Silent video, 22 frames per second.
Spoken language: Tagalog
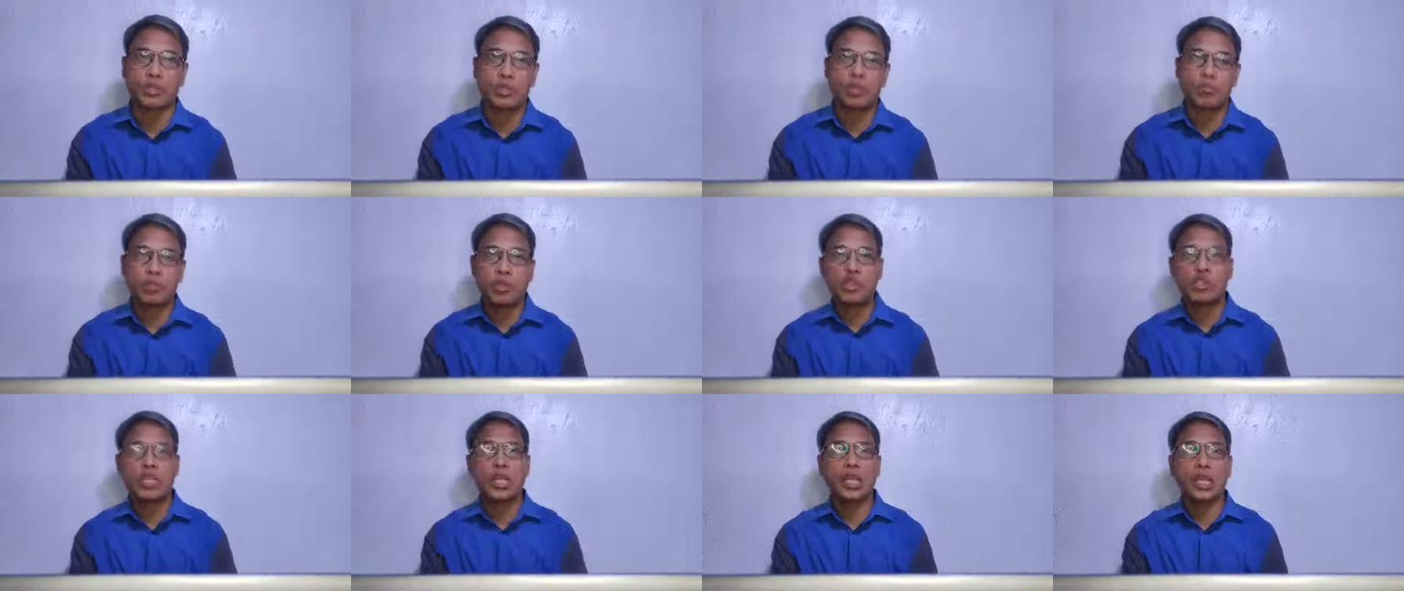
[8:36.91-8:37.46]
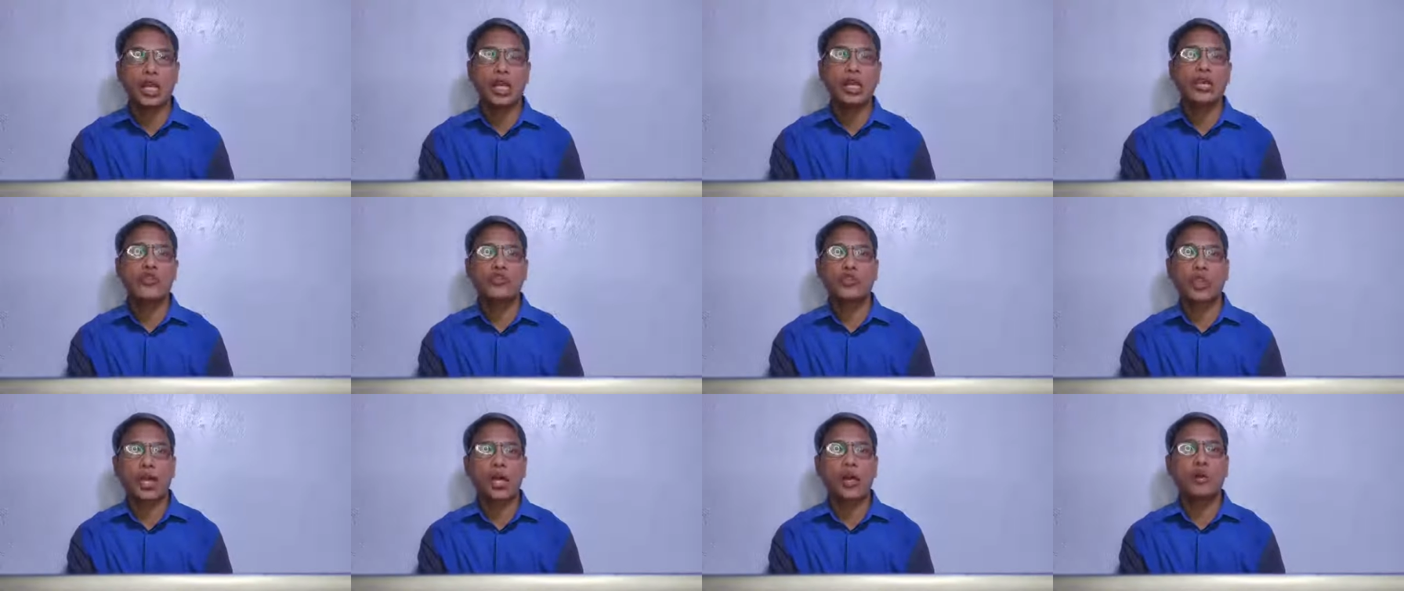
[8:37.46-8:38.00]
Minsan lang ang
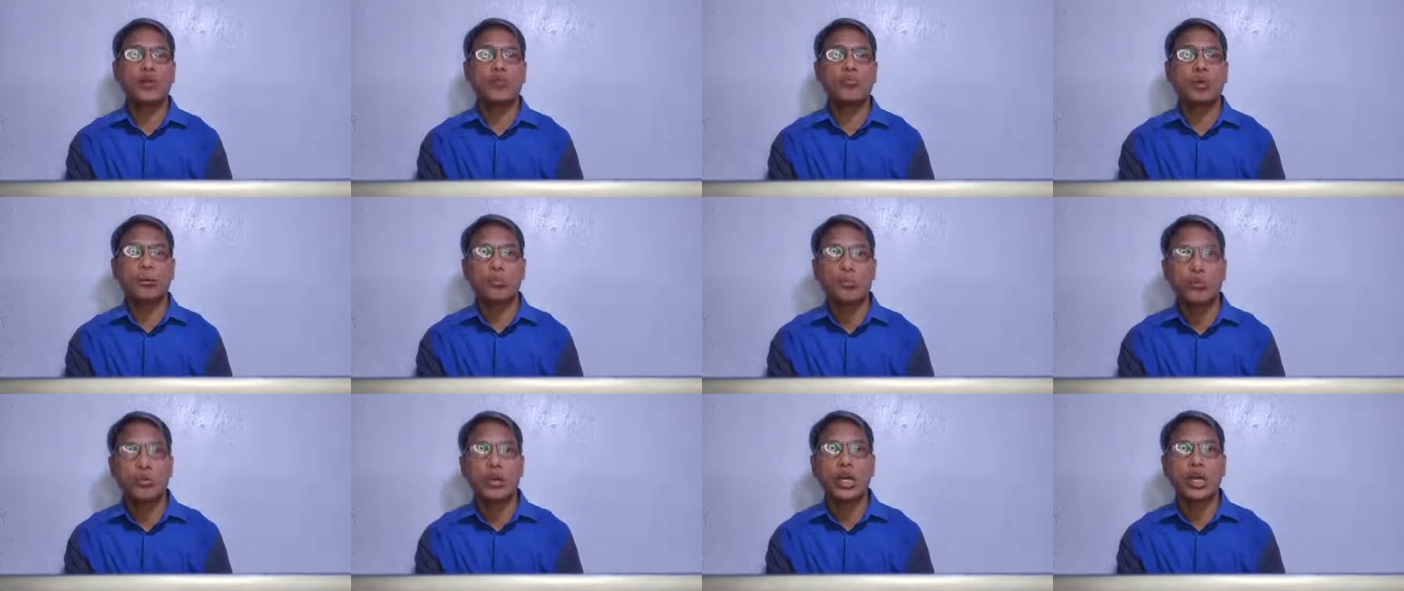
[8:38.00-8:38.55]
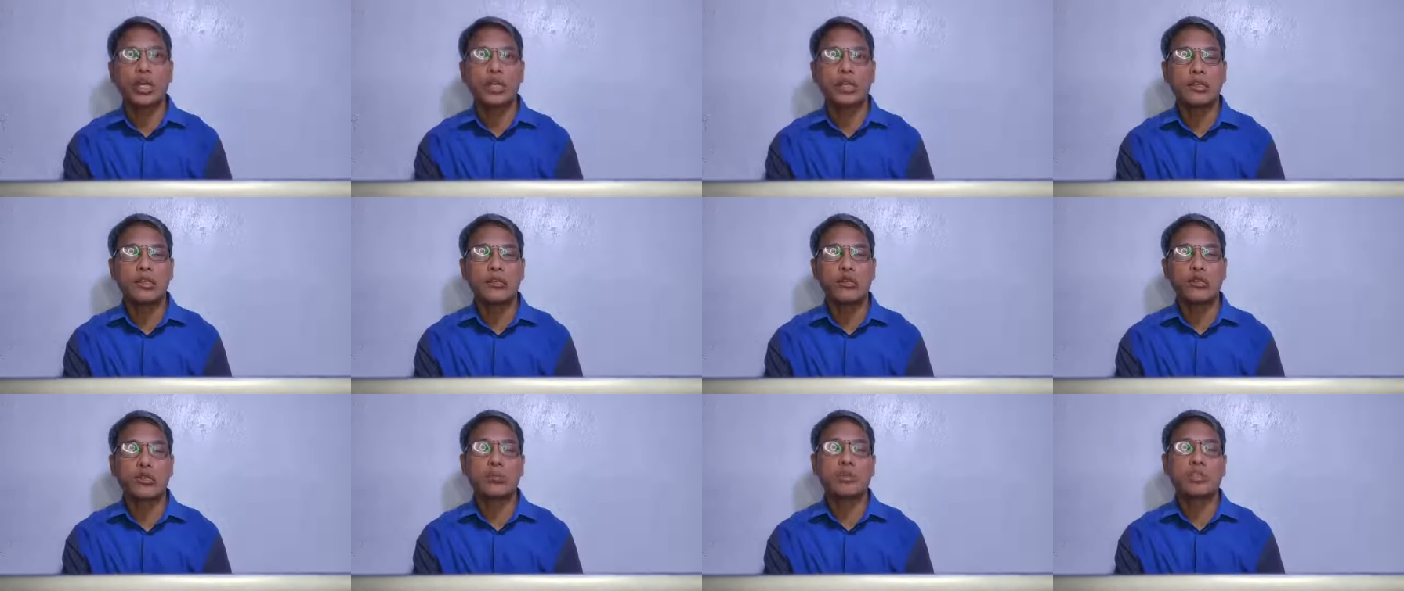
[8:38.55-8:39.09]
tao mabuhay.
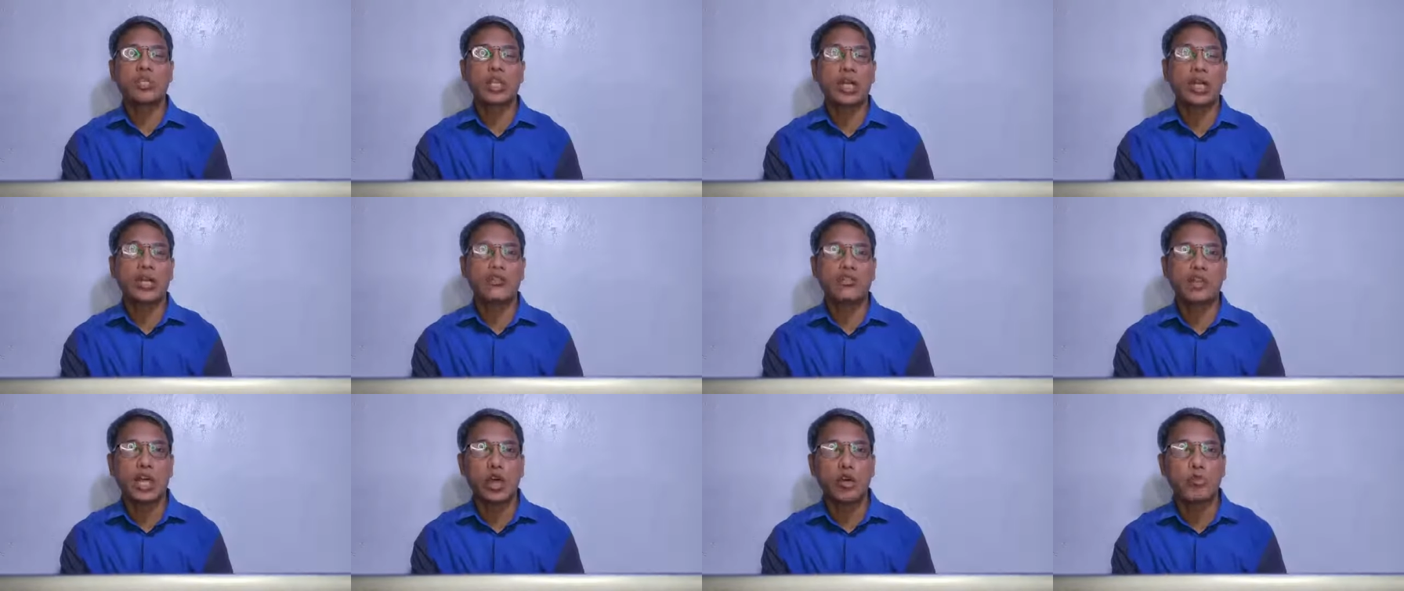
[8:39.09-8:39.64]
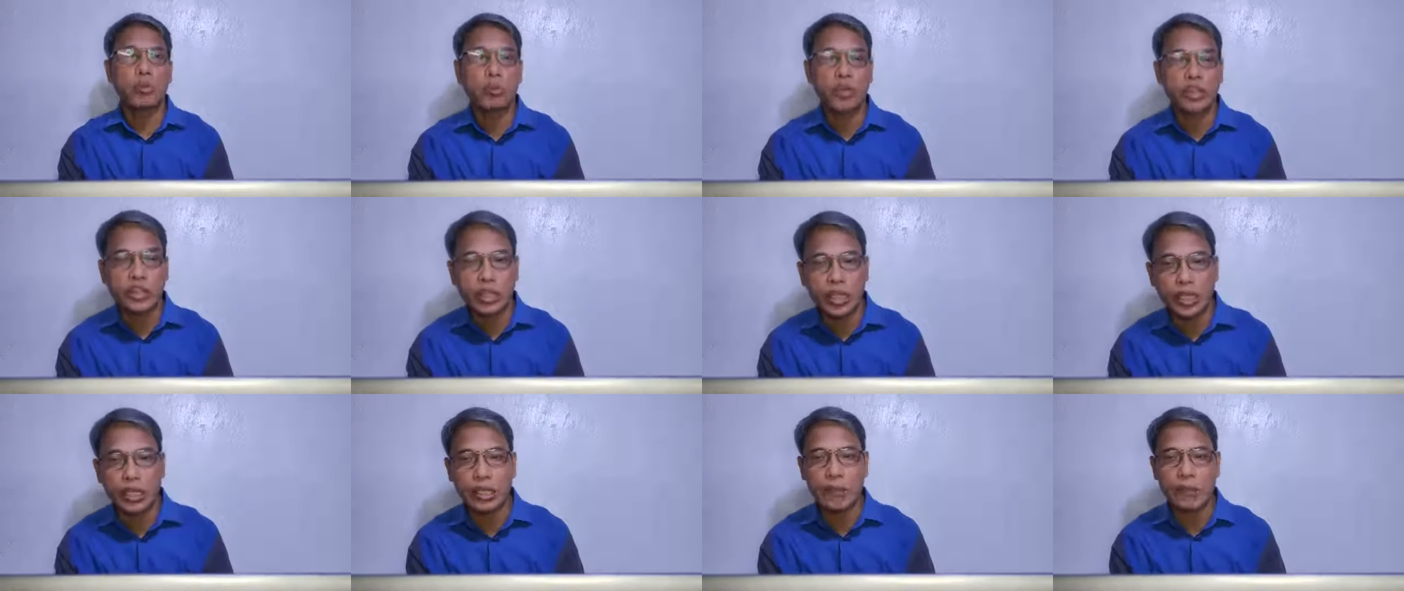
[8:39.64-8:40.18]
Minsan lang ang tao
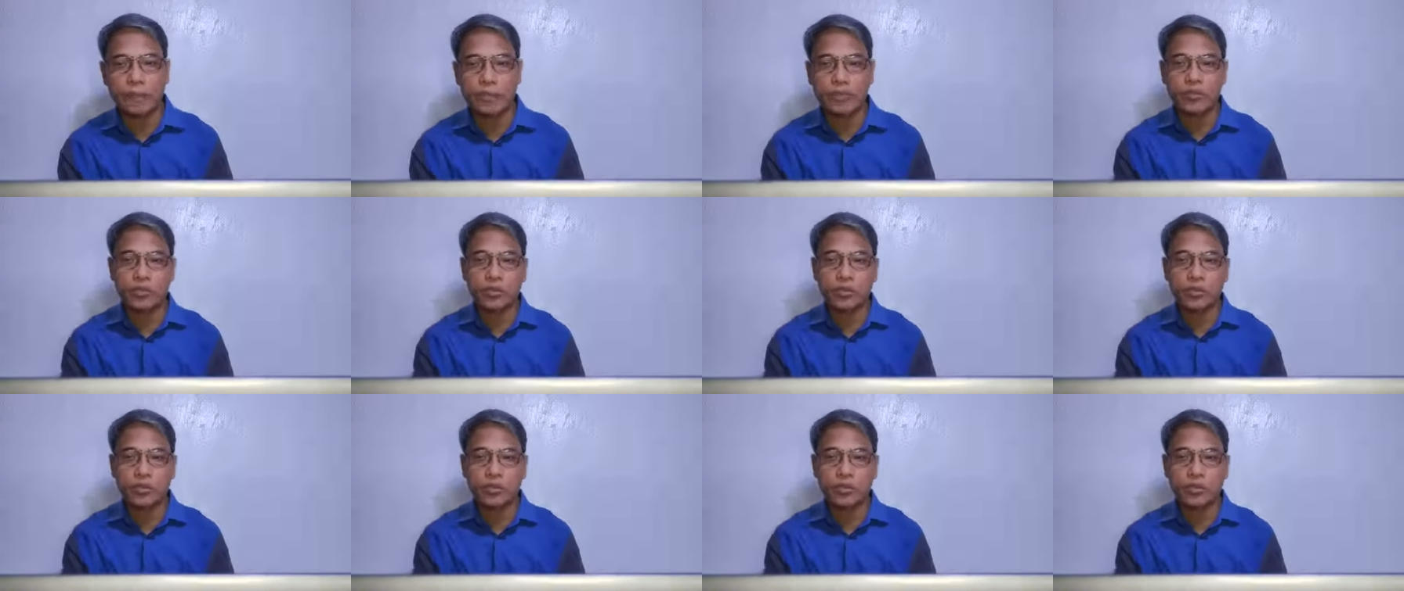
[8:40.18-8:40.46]
mamatay.